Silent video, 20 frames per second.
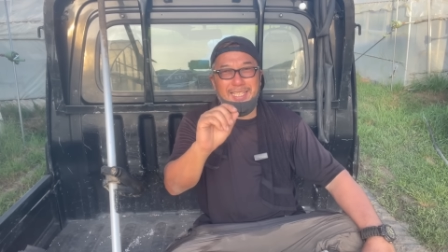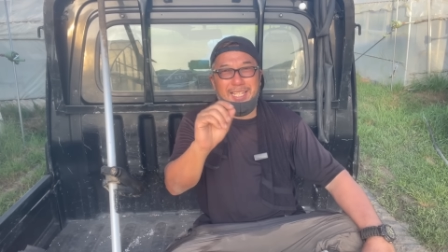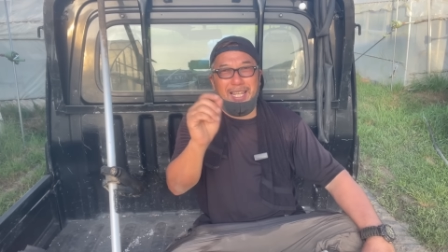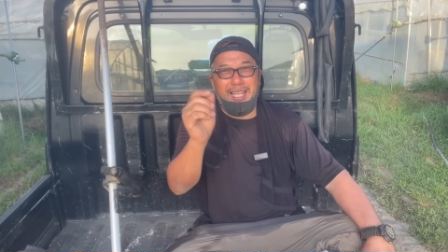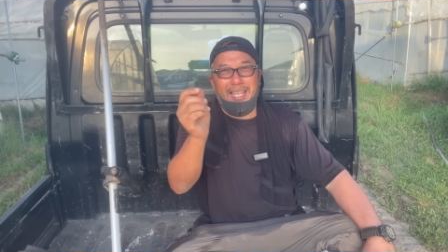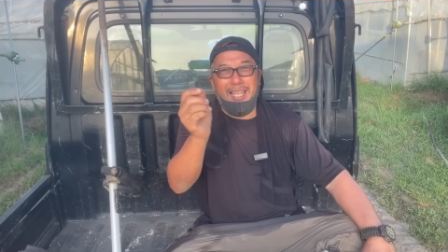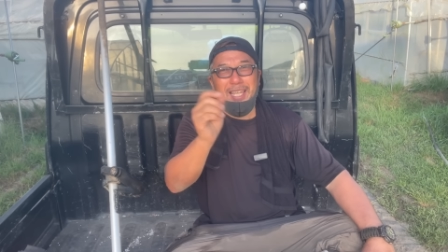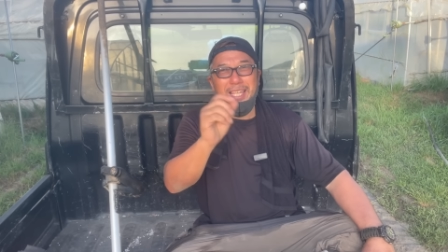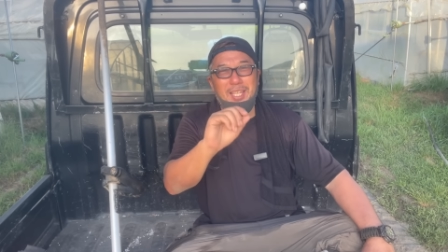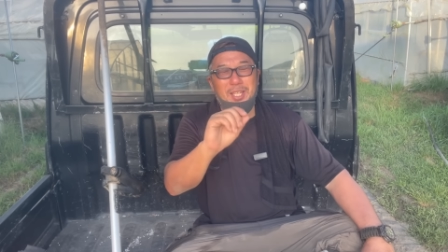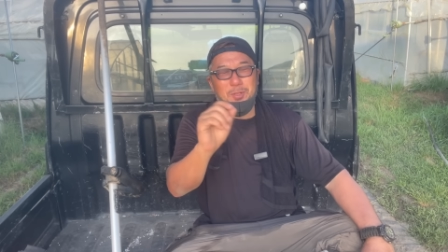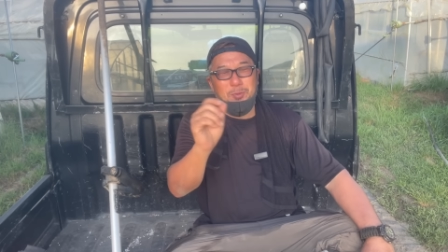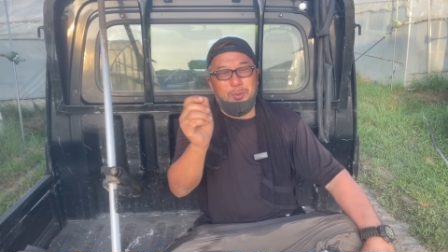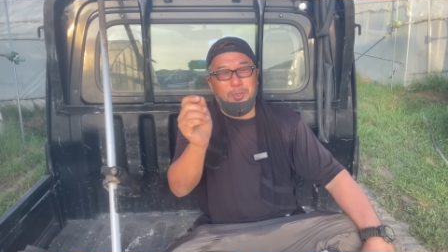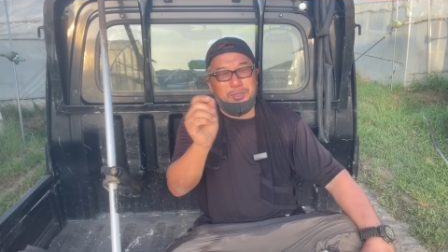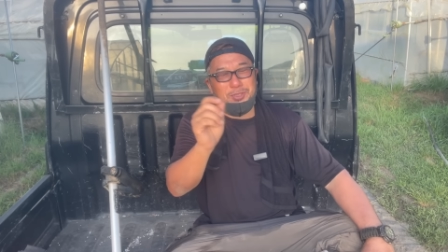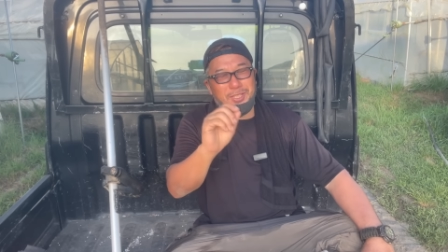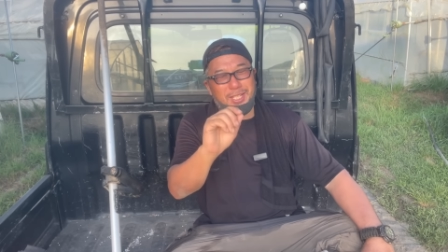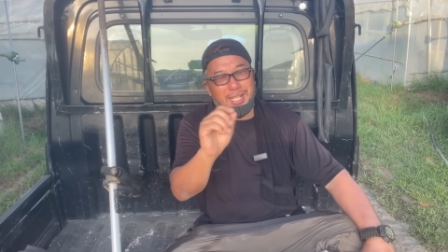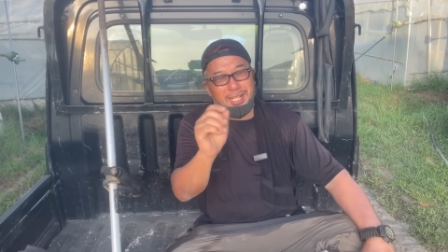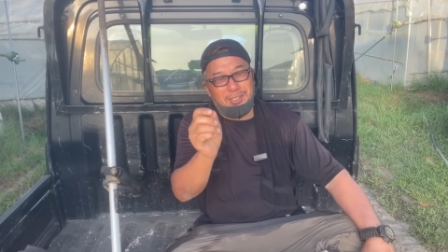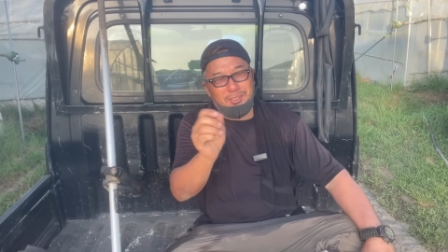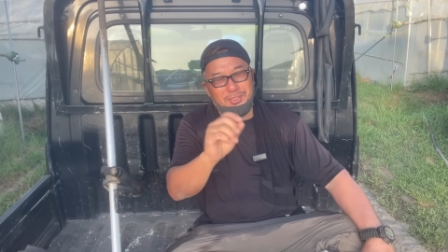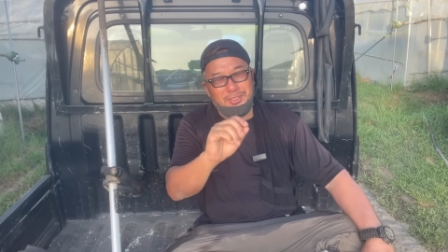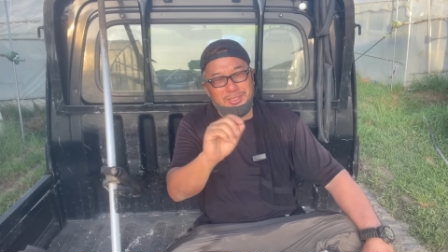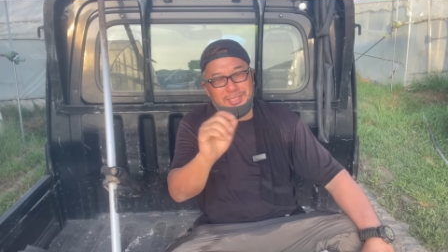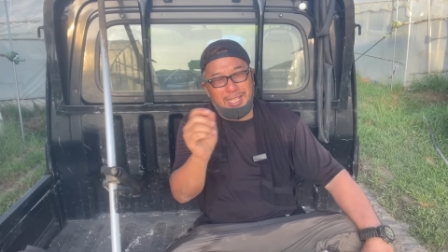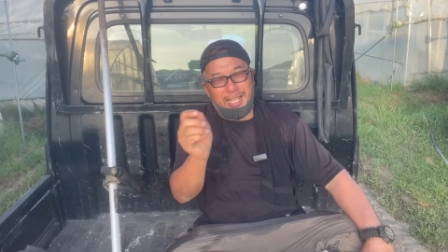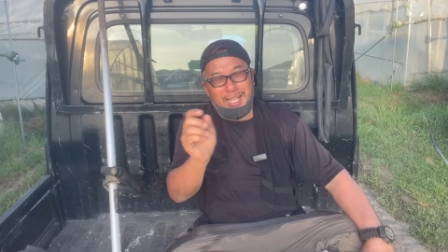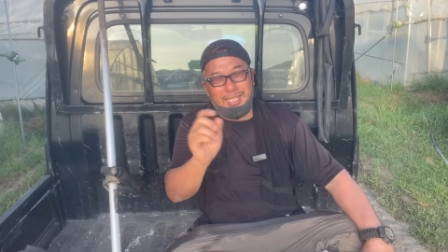で、僕があ
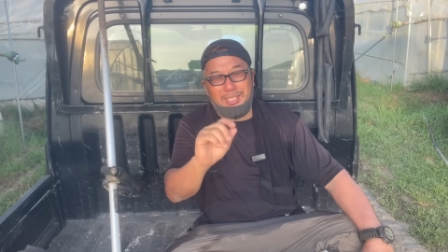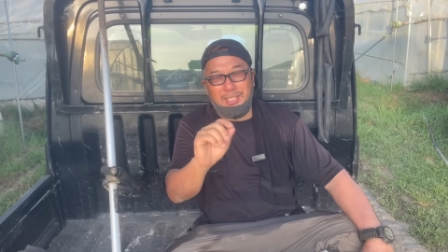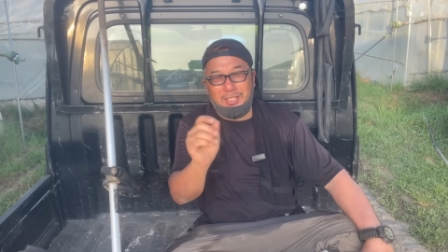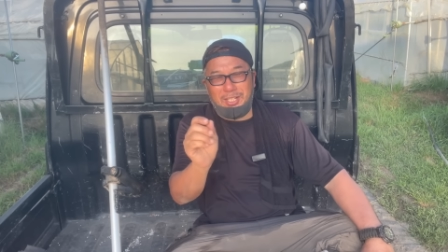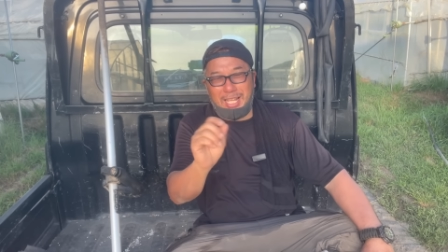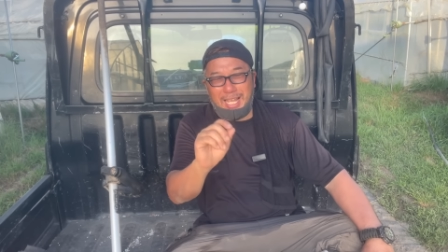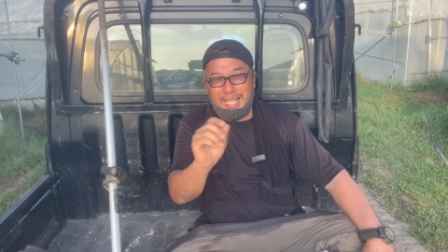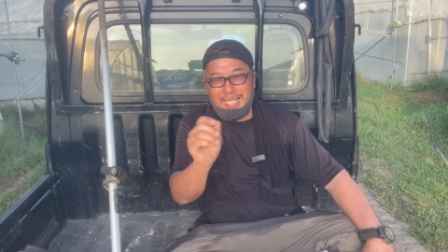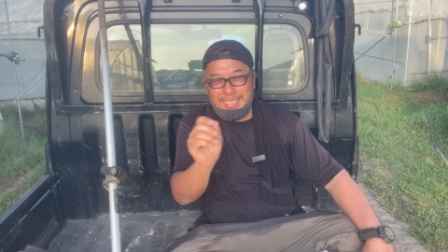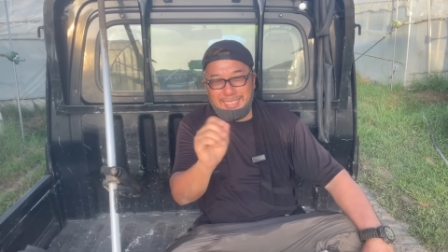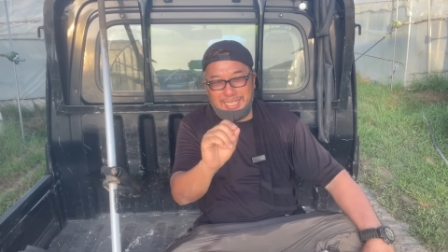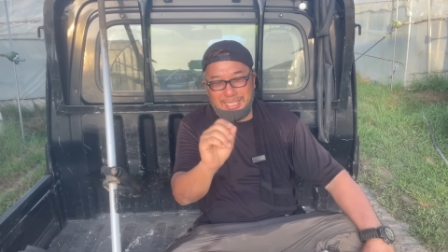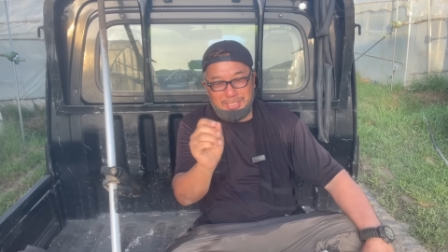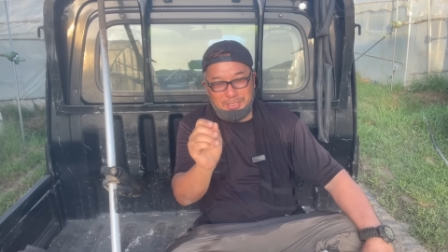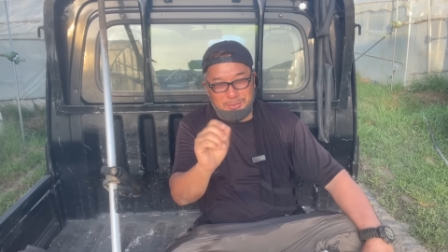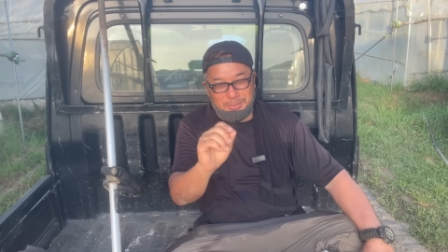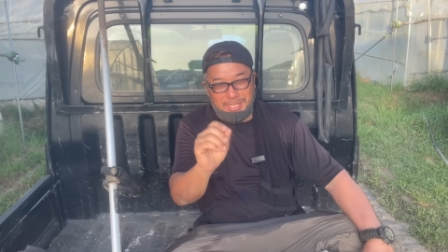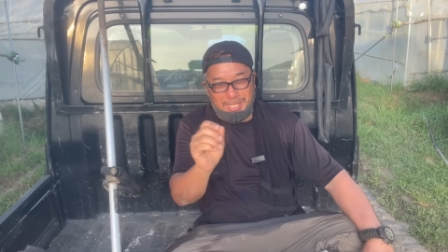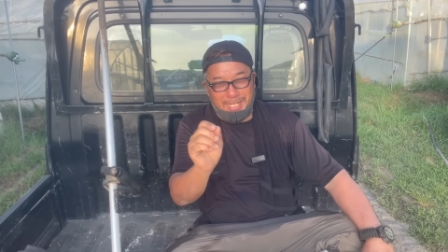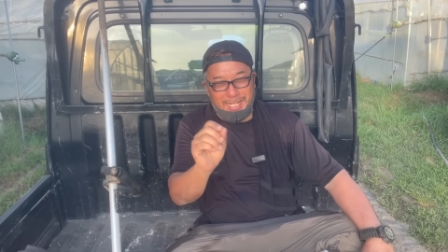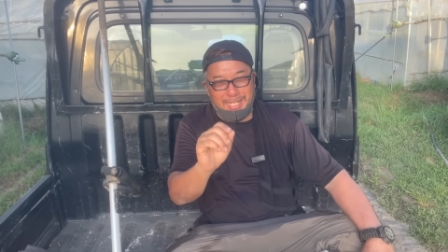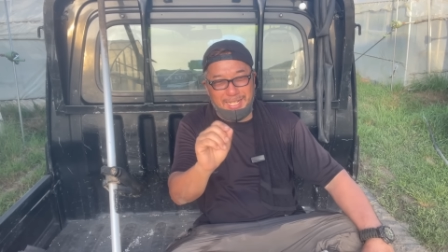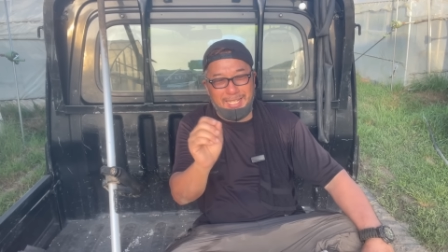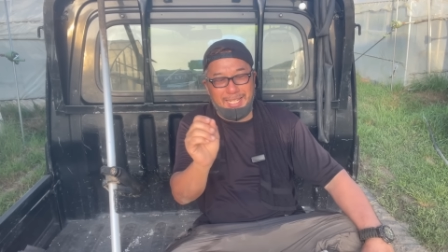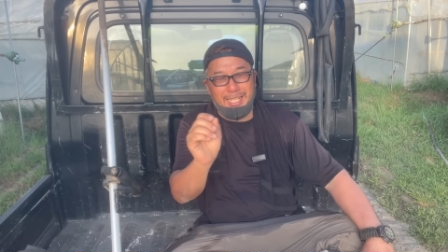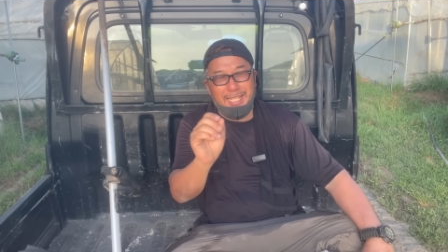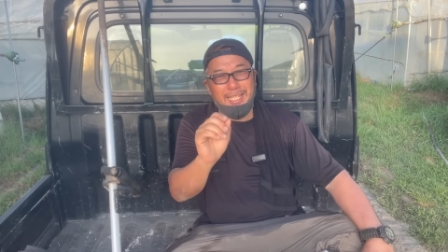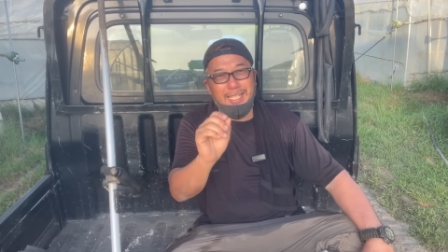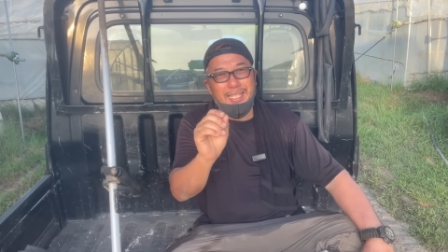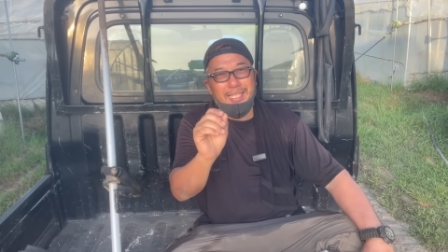の、さーっと書いたのは、あ
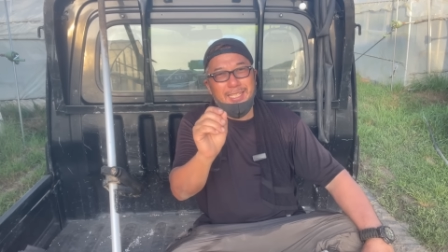れ、